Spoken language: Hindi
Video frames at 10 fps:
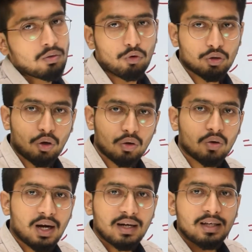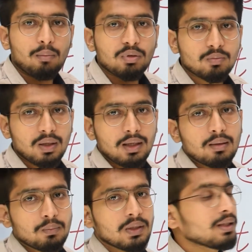वो दोनों गाड़ी आपस में
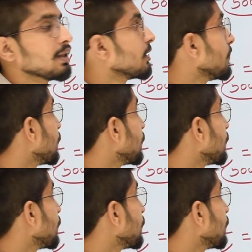मिल जाएगी